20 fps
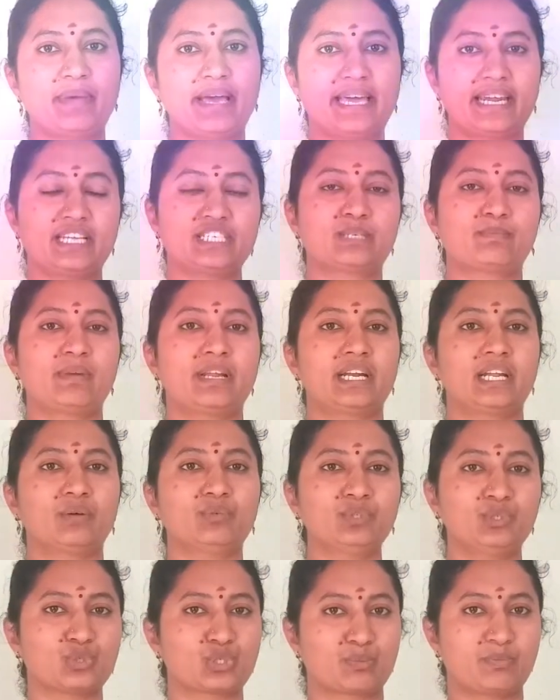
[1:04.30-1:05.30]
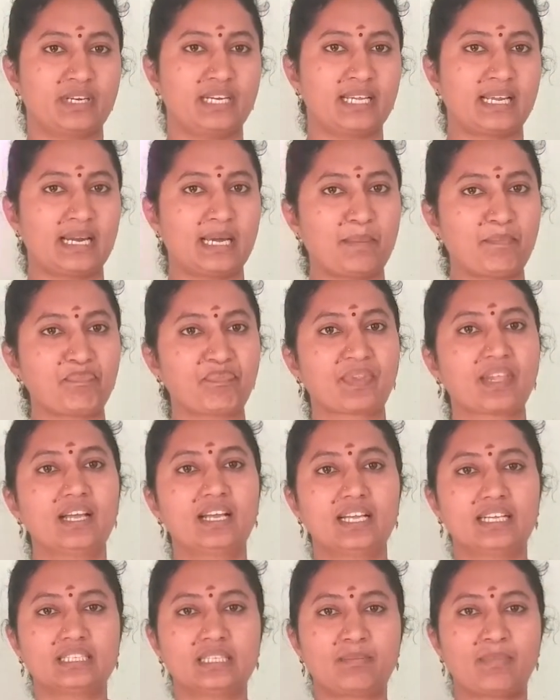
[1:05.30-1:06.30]
மேரேஜ் பிளானாகவும் யூஸ் பண்ணிக்கலாம்
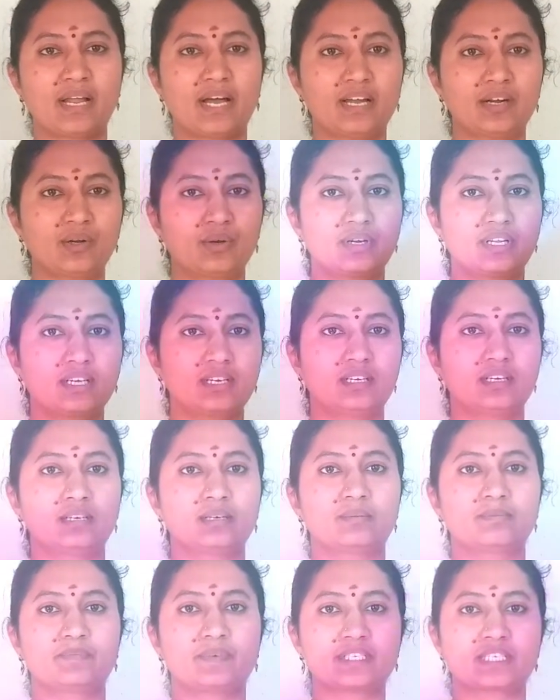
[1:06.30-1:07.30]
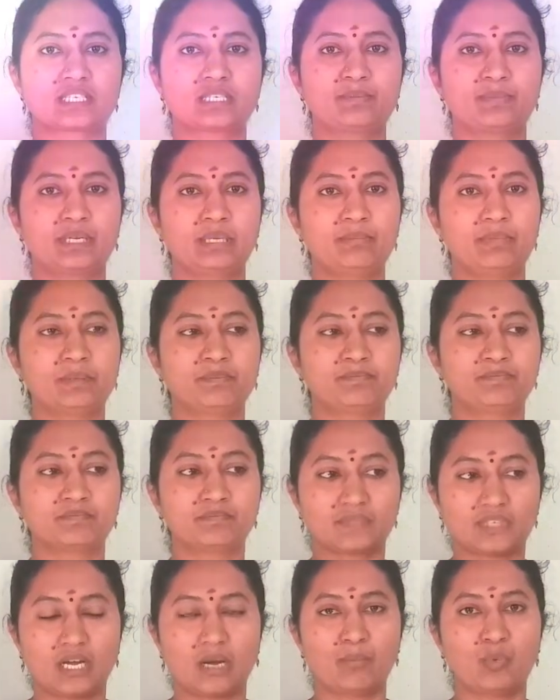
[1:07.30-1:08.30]
இந்த பிளானோட ஃபர்ஸ்ட் ப்ரீமியம்
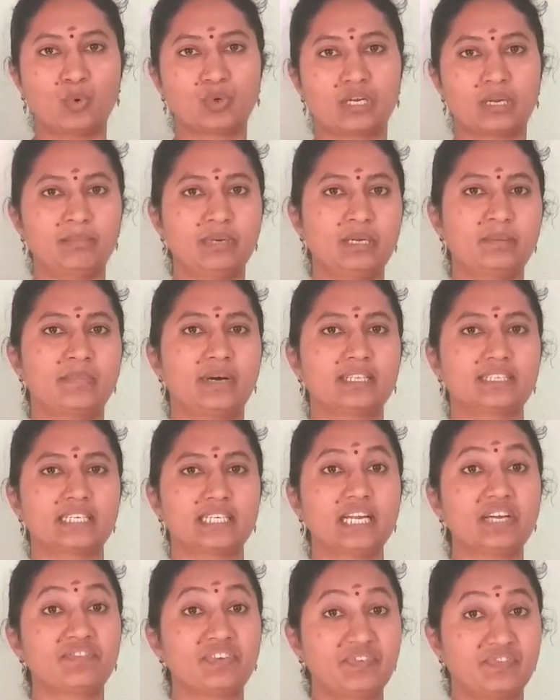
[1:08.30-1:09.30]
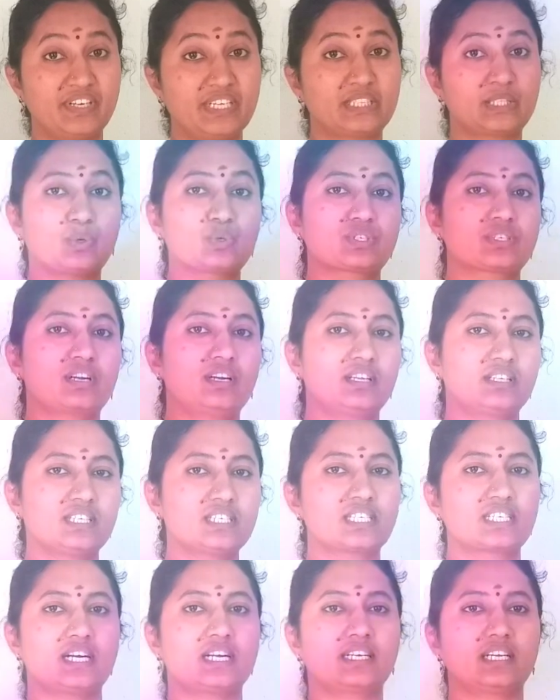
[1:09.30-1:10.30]
அமௌண்ட் அப்படின்னு பார்த்தீங்கன்னா ஃபிஃப்டி
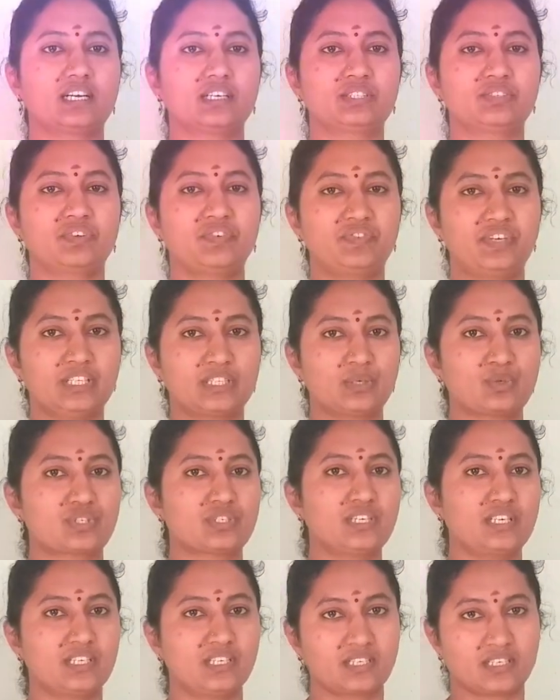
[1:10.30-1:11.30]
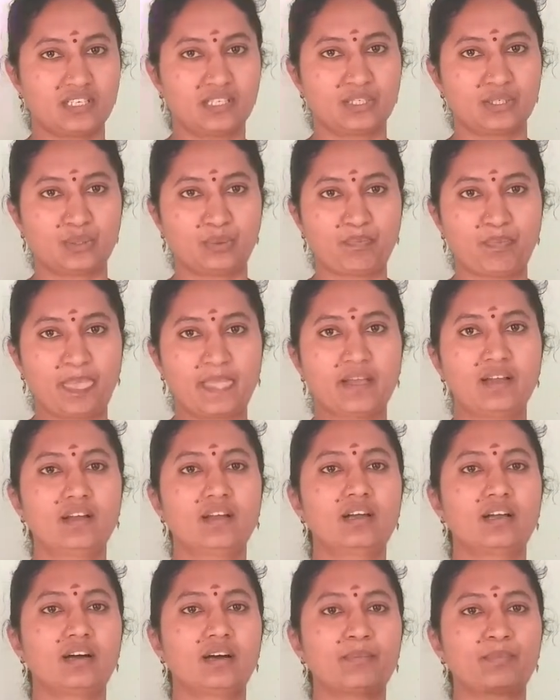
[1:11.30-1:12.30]
தௌசண்ட்லேருந்து ஸ்டார்ட் ஆகுது ஃபிஃப்டி தௌசண்ட் நீங்கள் கட்டணும்
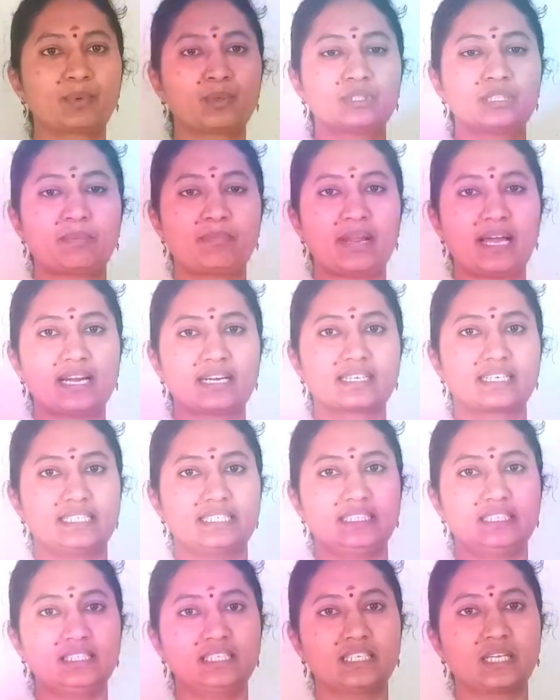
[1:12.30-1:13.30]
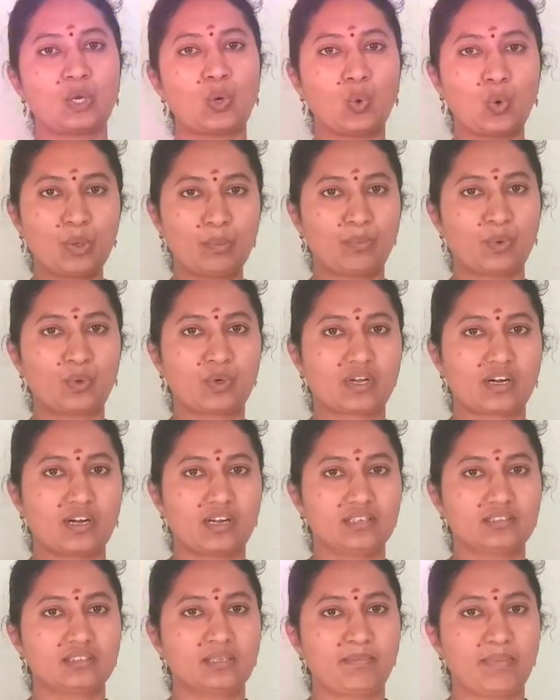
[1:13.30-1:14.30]
அப்புறம் இந்த பிளான் கட்டிட்டு நீங்கள் லோன்
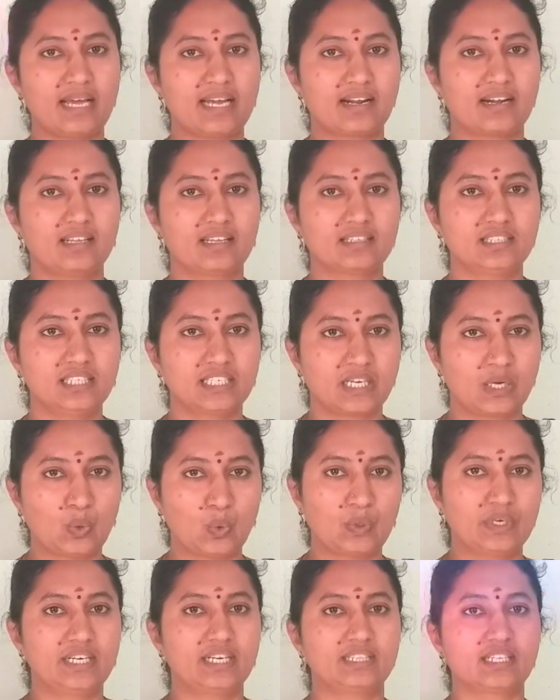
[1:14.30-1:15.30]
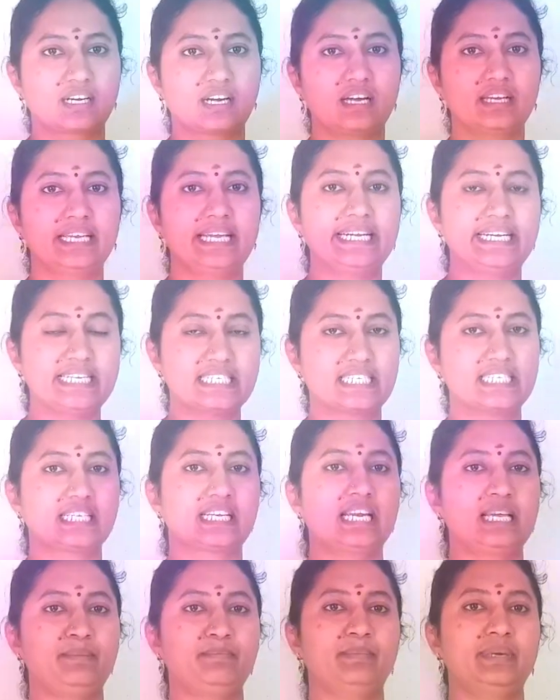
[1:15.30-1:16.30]
போட்டுக்கலாம் இந்த பிளான்லேருந்து நீங்கள் லோன் எடுத்துக்கலாம் ஏடிசி
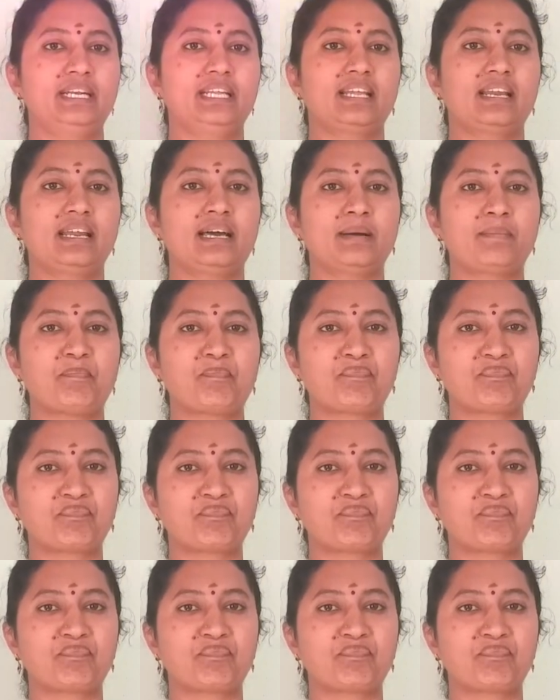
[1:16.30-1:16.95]
கிளைம் பண்ணிக்கலாம்